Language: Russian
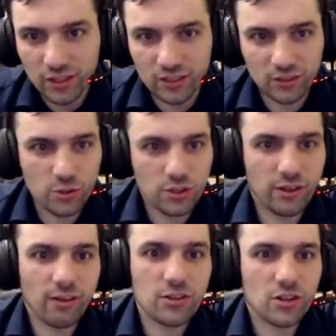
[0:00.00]
а,
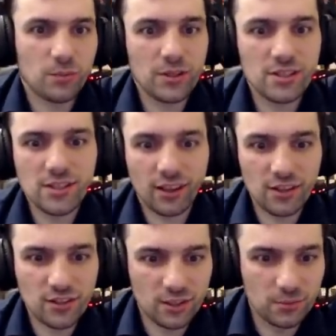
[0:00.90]
точно играет шахматист с
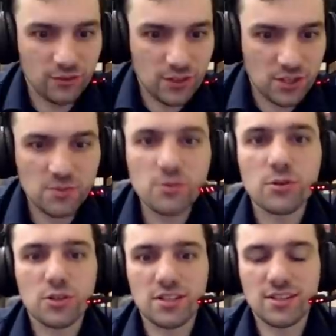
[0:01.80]
рейтингом
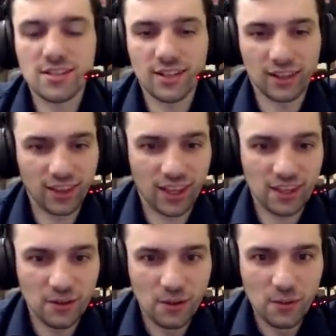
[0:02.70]

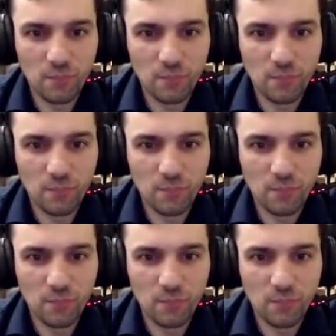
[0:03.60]
2763.